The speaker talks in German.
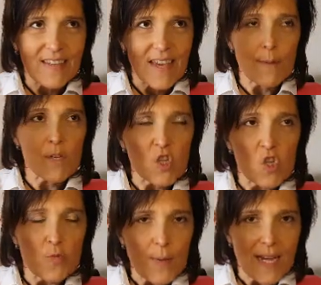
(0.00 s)
chemischen
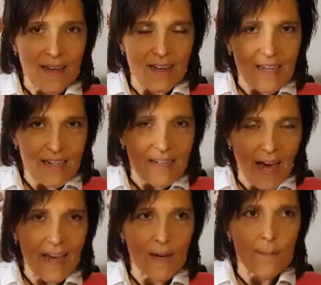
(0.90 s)
Spiegel in
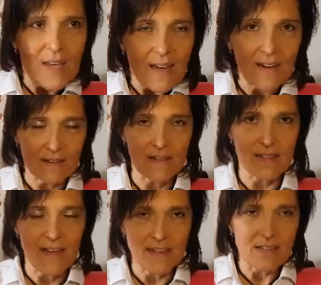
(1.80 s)
deinem Hirn.
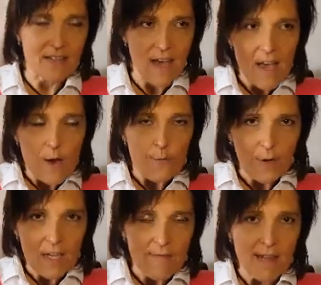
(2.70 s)
Das heißt, diese
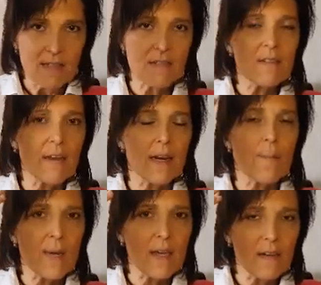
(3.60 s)
Frequenzen in
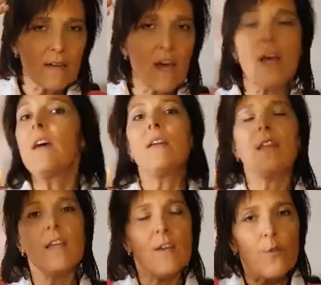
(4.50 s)
deinem Hirn,
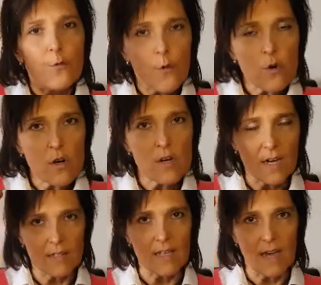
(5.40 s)
die funken
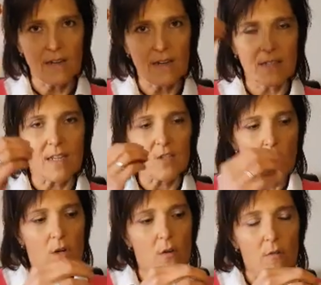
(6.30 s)
ganz anders. Es
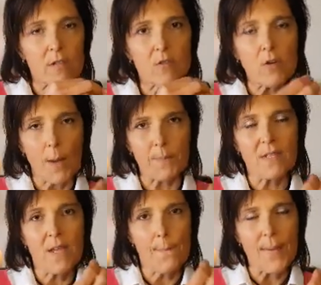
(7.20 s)
können neue
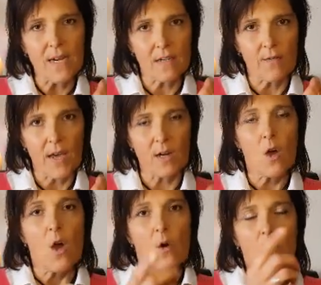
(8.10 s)
Synapsen gebildet werden.
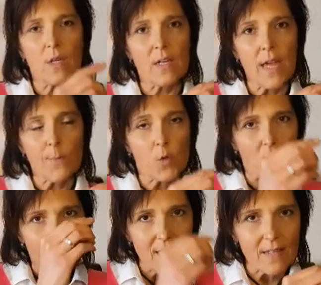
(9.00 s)
Und indem du
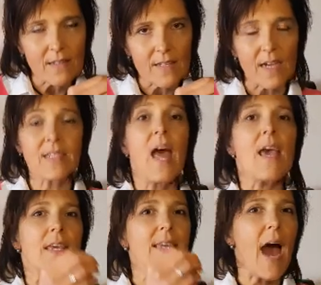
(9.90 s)
dir jetzt sagst,
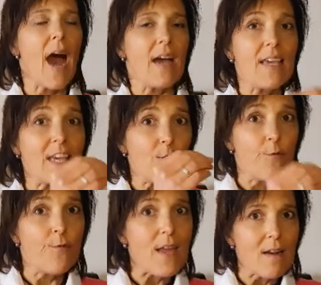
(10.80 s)
ja,
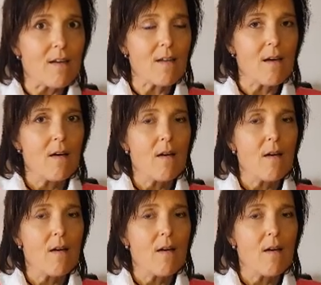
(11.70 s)
ich will,